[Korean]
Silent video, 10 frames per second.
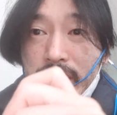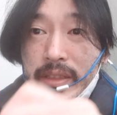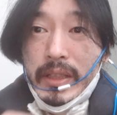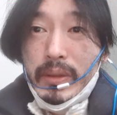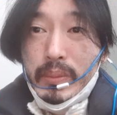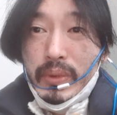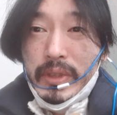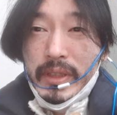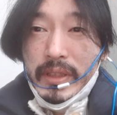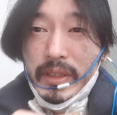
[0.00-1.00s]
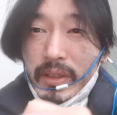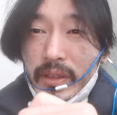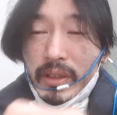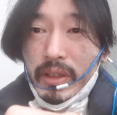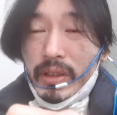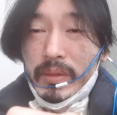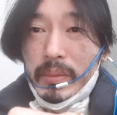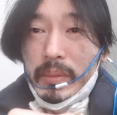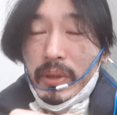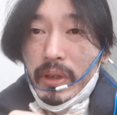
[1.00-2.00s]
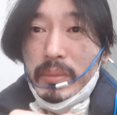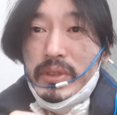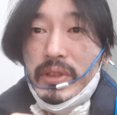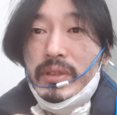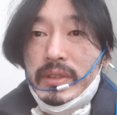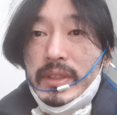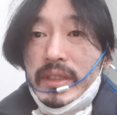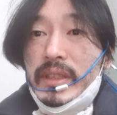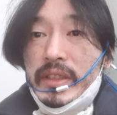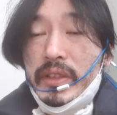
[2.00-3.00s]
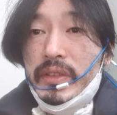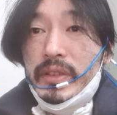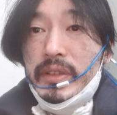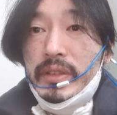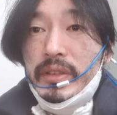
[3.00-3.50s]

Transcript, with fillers: 드래곤볼이 엄청 센세이션